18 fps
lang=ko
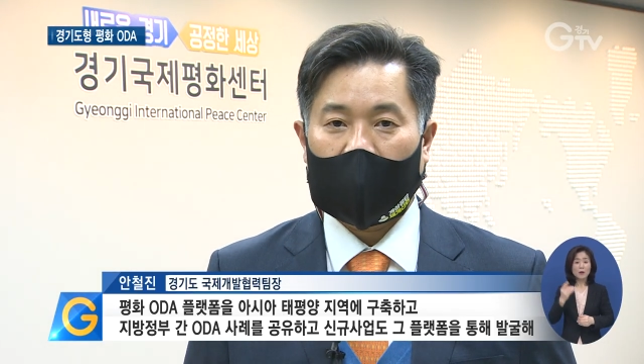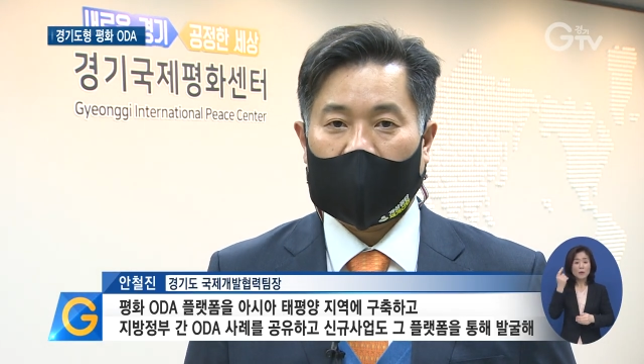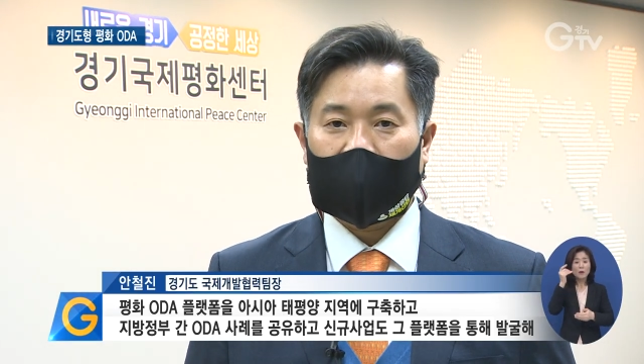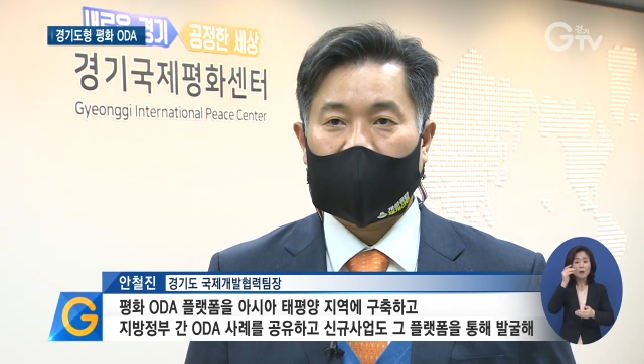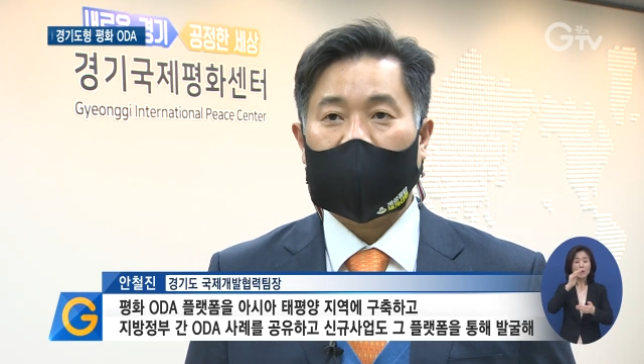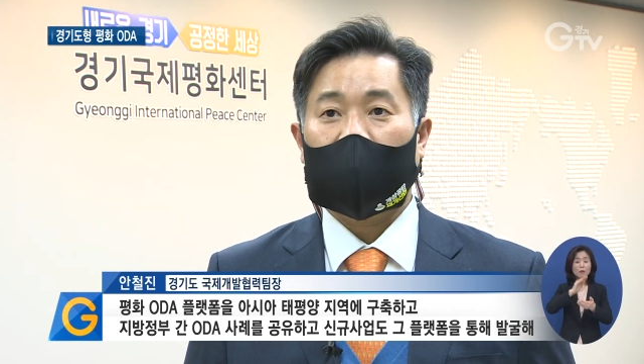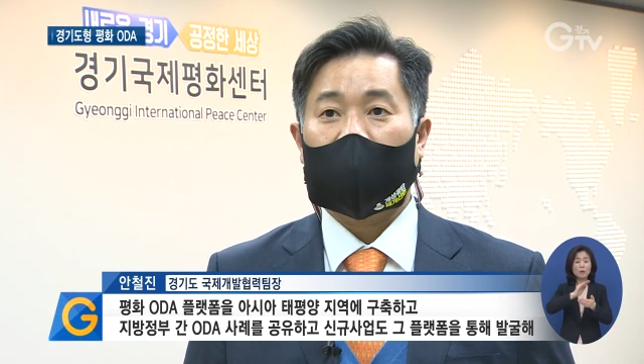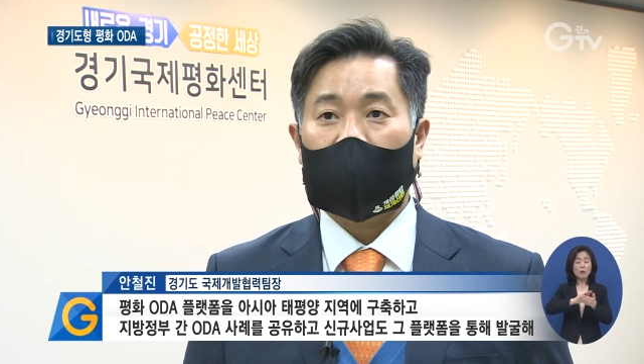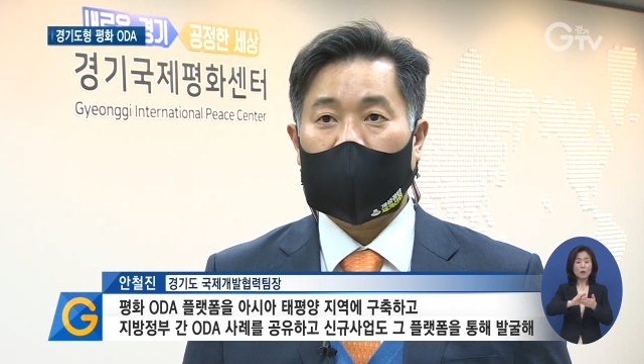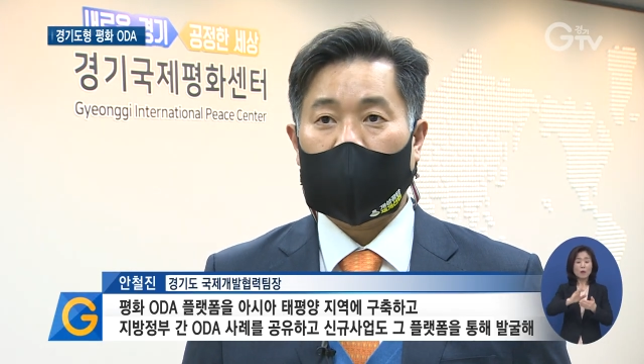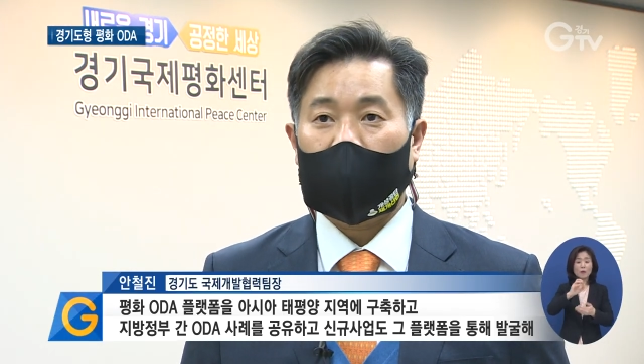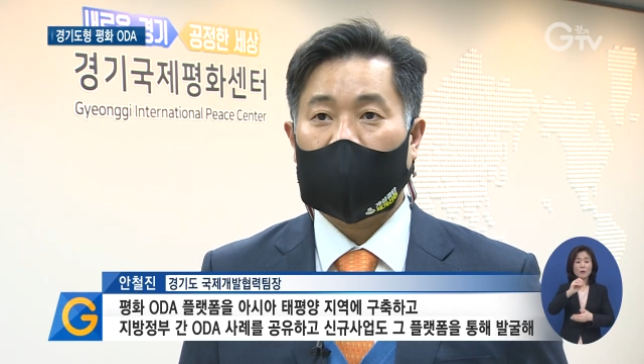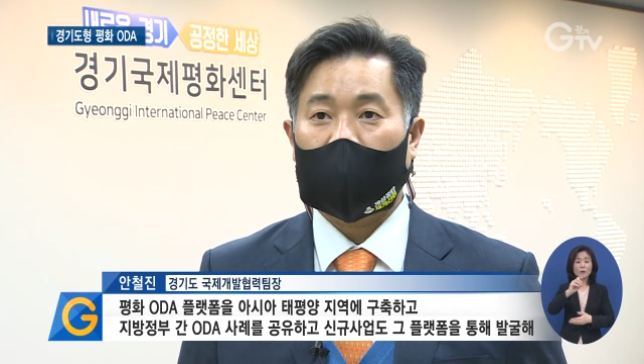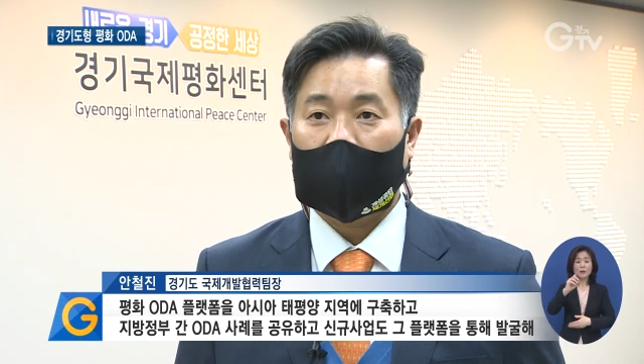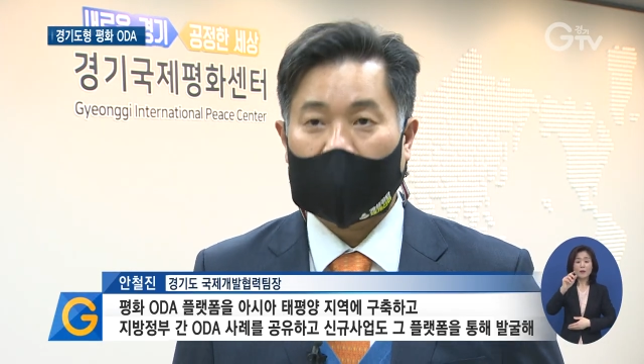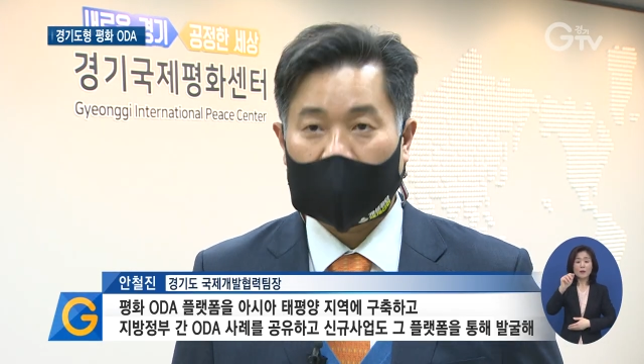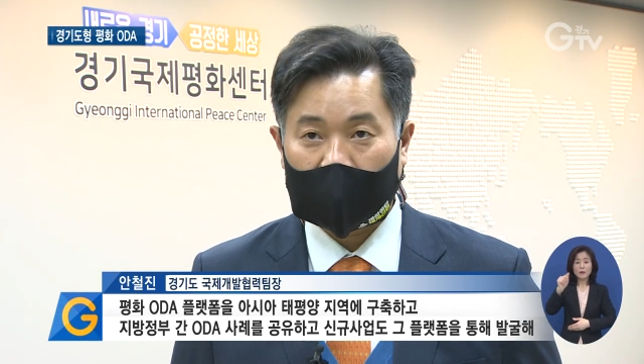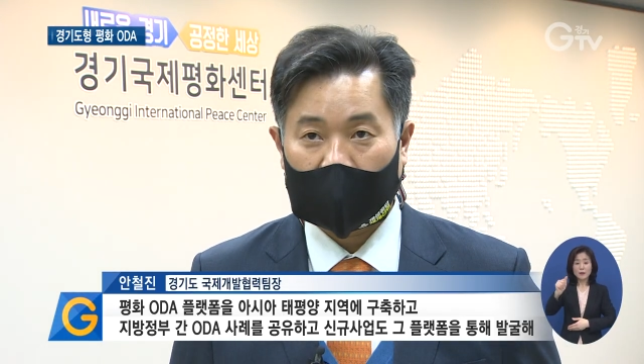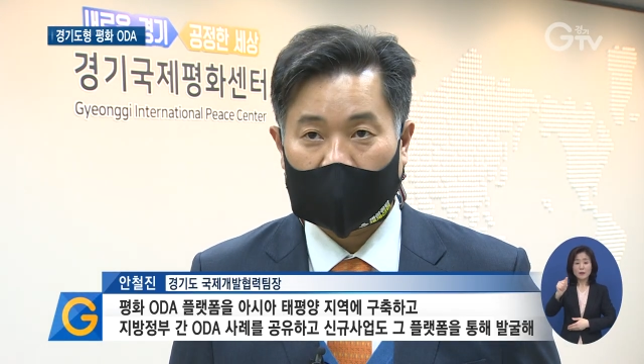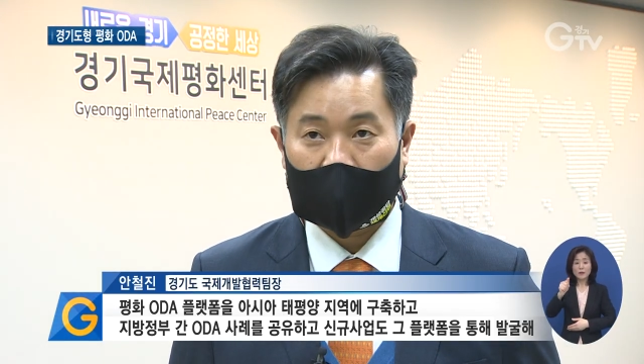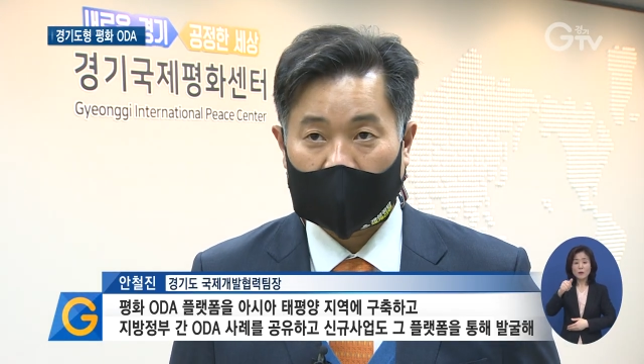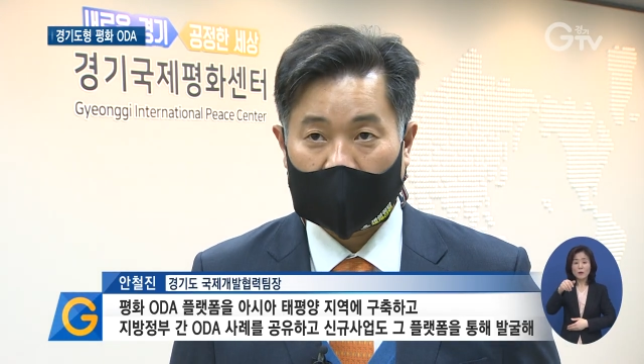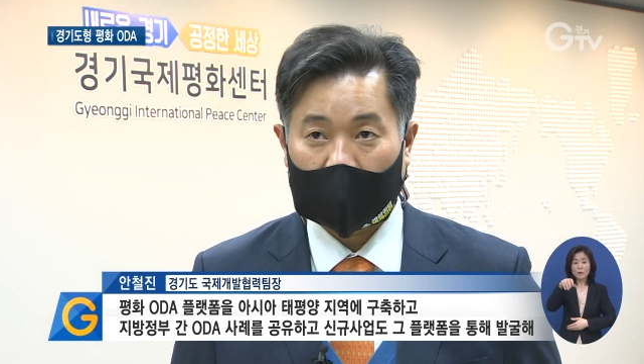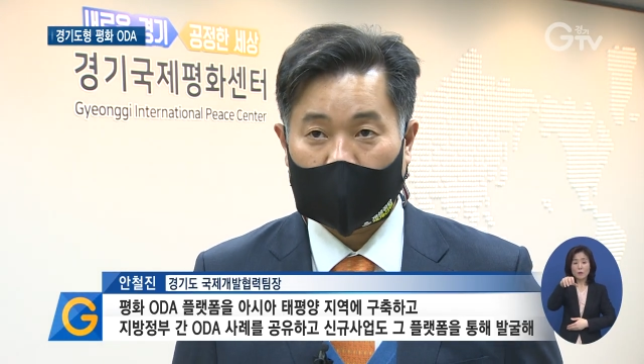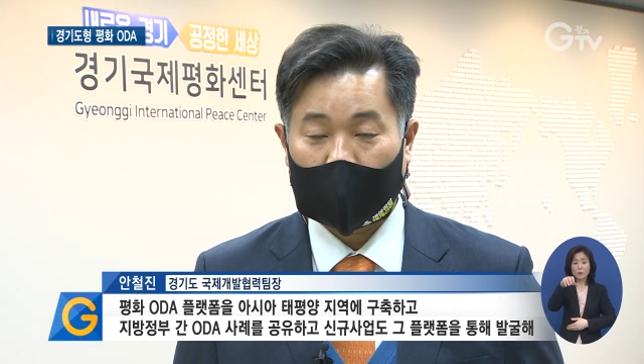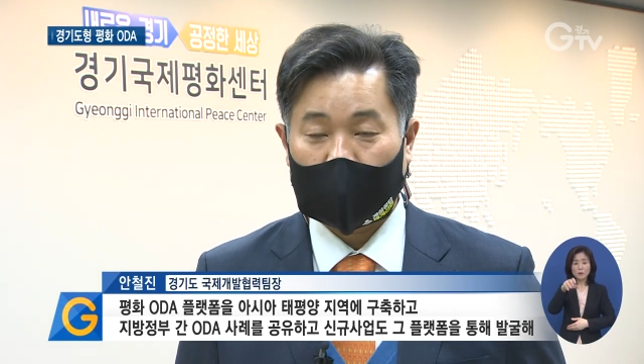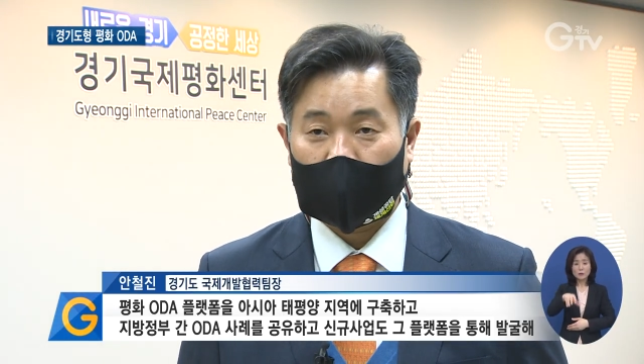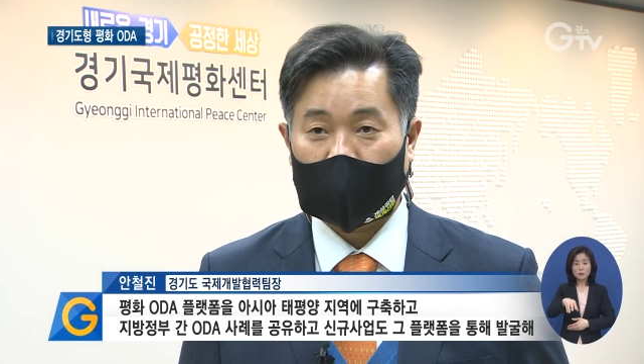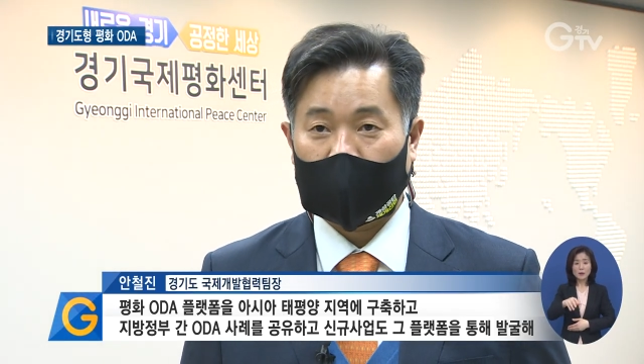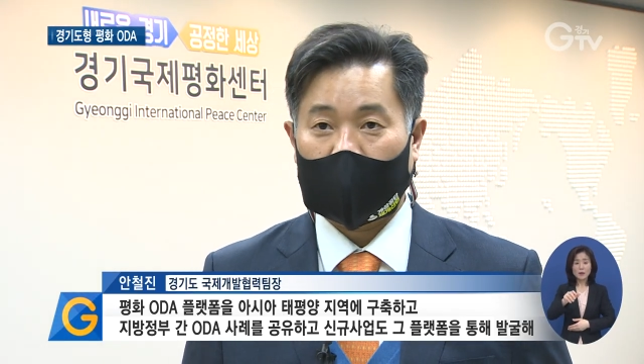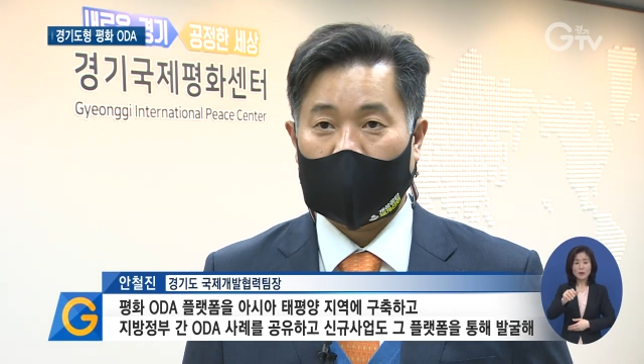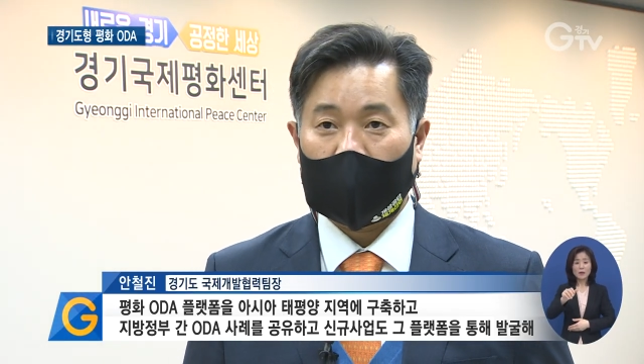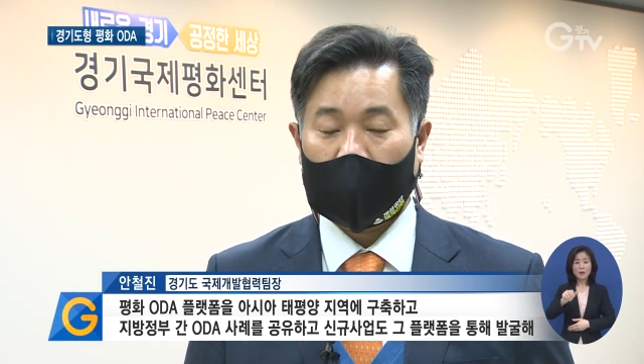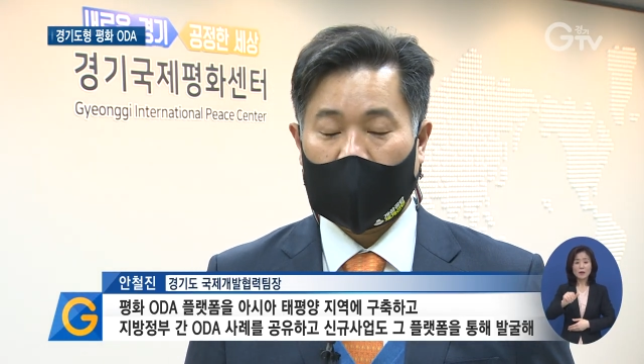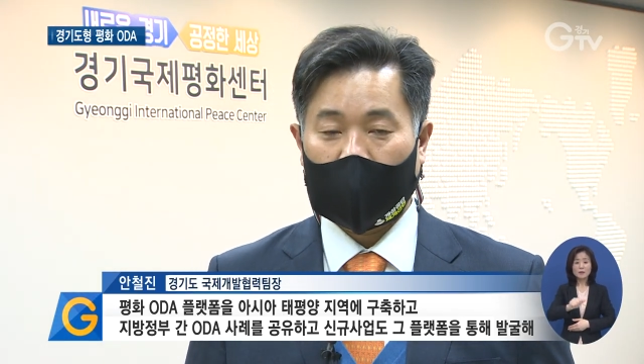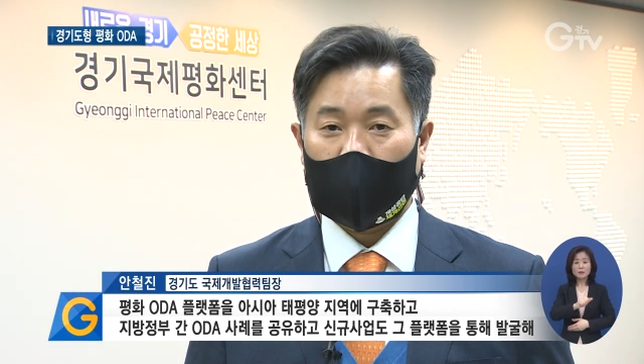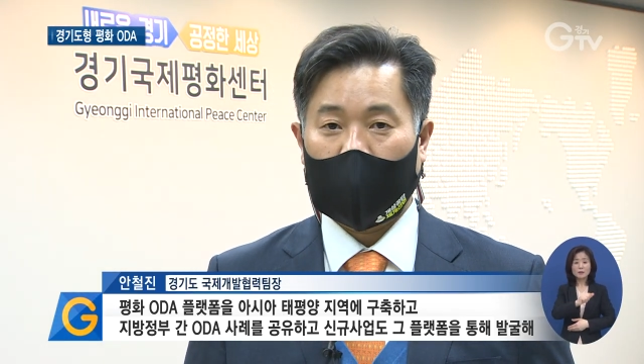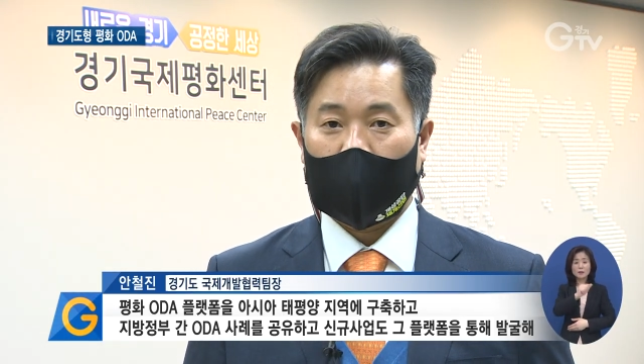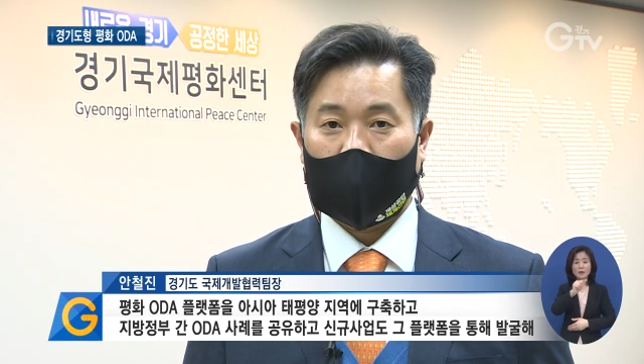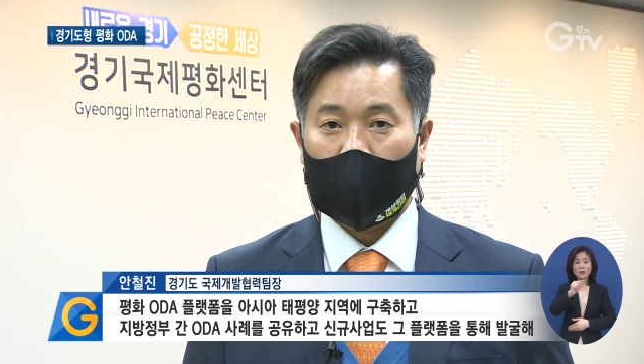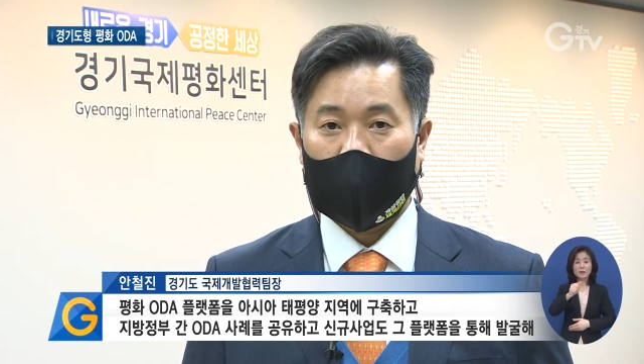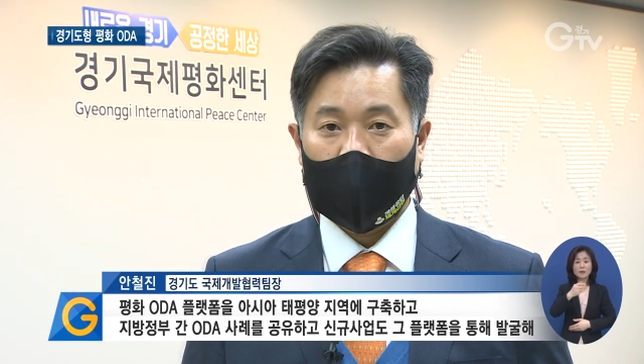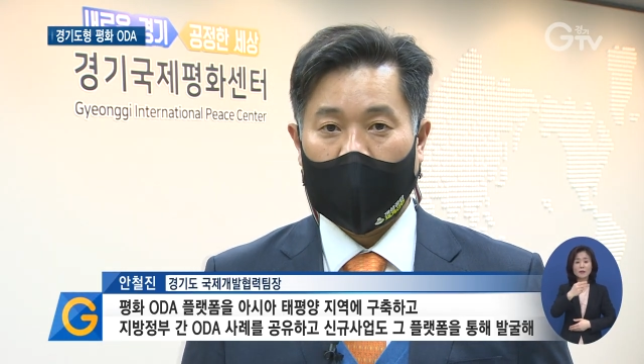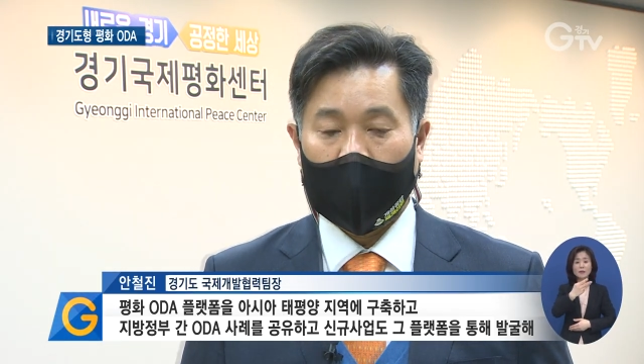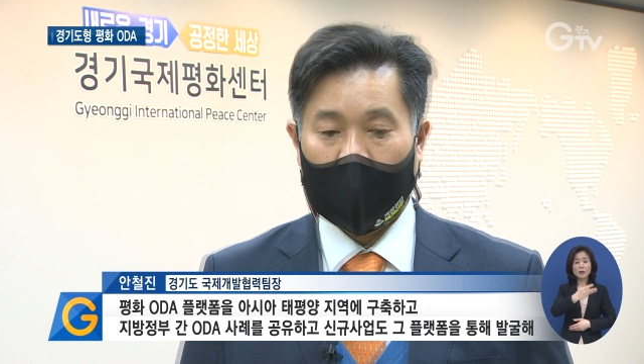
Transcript: 아시아 태평양 지역에 구축을 하고